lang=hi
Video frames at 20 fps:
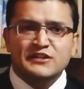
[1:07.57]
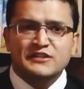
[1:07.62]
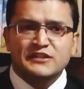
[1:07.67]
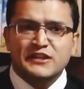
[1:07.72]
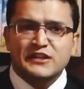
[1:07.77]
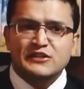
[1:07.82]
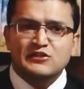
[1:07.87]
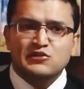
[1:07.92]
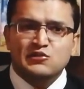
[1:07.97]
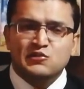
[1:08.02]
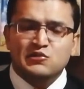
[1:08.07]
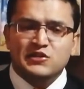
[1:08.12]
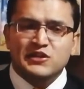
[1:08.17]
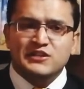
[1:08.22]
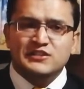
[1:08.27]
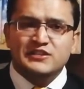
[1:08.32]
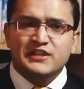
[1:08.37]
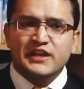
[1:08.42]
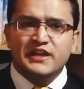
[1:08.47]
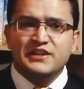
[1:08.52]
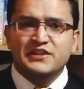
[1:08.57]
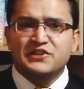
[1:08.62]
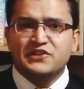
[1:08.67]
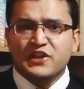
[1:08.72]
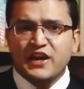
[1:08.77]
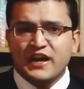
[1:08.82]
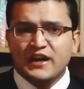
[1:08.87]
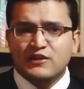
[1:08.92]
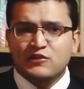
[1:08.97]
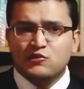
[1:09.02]
टी शो करता है
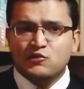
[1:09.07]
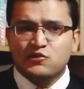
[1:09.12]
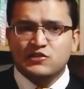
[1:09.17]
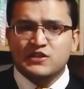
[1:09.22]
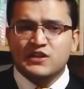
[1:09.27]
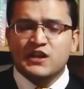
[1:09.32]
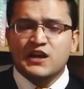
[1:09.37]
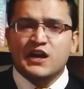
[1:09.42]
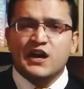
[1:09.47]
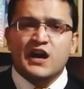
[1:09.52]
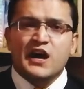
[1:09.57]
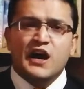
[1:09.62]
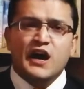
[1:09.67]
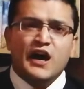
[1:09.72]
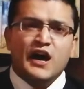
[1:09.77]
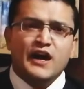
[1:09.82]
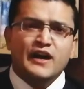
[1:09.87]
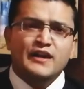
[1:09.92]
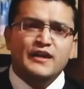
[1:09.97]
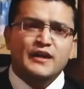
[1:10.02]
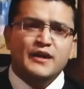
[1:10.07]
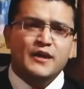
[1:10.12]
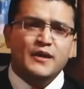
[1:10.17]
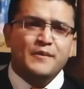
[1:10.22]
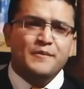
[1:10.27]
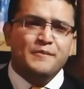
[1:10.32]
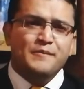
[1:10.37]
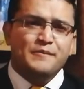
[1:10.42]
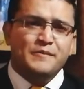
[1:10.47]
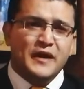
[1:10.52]
ट्रैक गोल आई
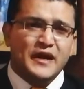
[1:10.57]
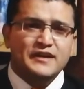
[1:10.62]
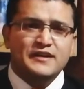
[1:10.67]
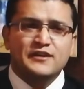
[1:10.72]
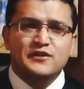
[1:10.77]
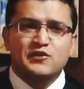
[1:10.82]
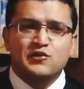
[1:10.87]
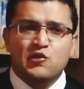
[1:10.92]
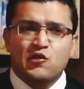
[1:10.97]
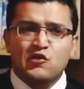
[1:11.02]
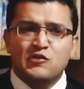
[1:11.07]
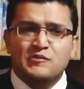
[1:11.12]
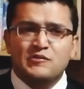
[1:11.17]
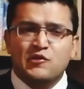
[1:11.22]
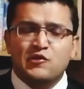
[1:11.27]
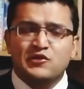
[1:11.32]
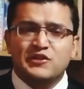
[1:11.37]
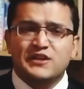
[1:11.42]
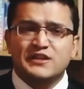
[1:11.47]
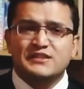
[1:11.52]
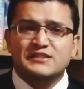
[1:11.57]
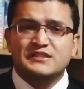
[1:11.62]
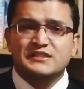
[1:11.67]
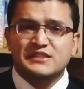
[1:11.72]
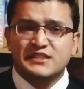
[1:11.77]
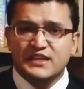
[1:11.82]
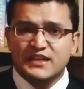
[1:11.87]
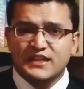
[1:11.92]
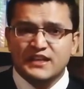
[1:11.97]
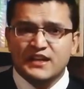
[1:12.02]
एम्बेड रोल मॉडल
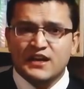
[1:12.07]
सी